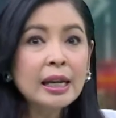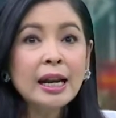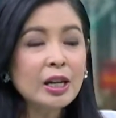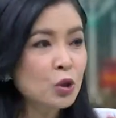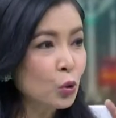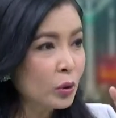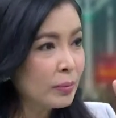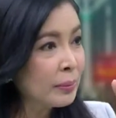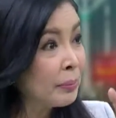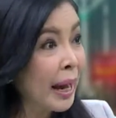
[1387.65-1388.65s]
นี่หลักสูตร
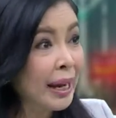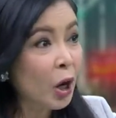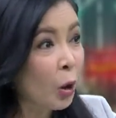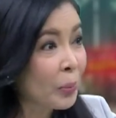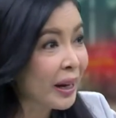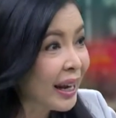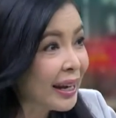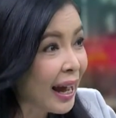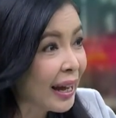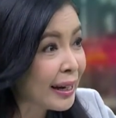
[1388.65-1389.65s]
ใหม่ของประเท
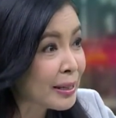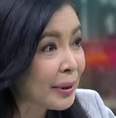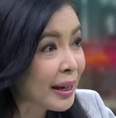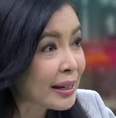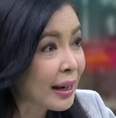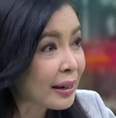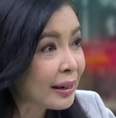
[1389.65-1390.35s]
ศไทยเลยใช่ไหมคะอาจารย์